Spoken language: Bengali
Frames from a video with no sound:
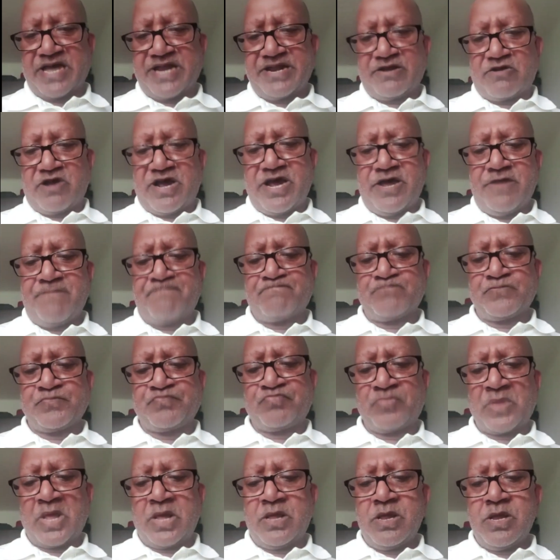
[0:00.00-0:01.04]
নজরুলের মতো
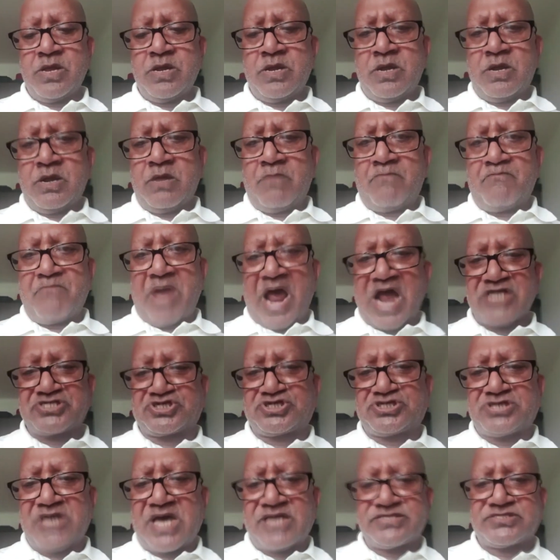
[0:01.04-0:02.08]
রাজাকারের
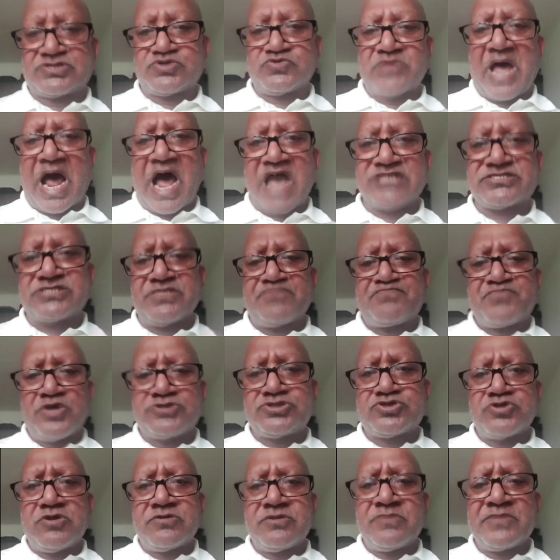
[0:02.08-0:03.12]
কাছে আমি যাব
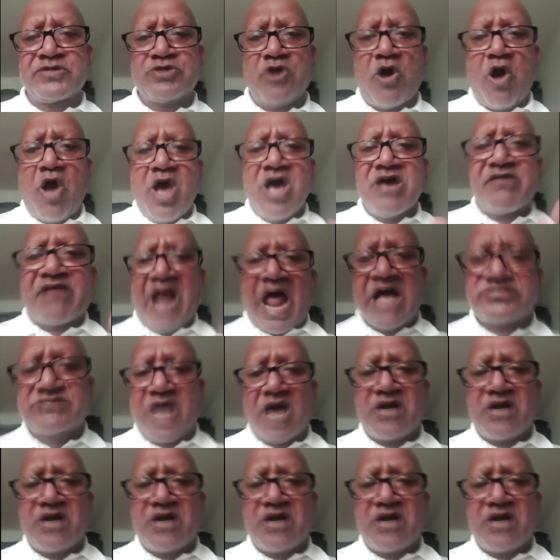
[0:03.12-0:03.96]
ভাষা শিখতে